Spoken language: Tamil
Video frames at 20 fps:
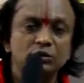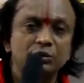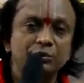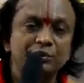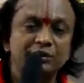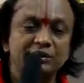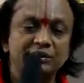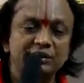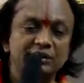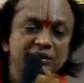
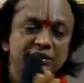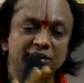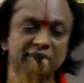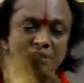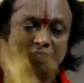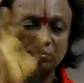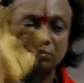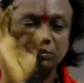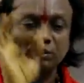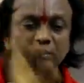
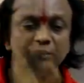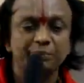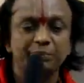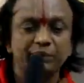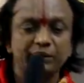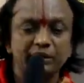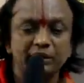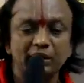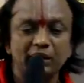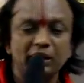குணப்படுத்தியிருக்கேன்
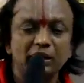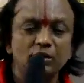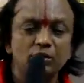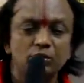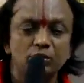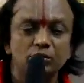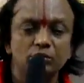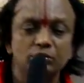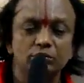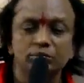மிகப்பெரிய நல்ல
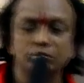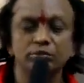ஒரு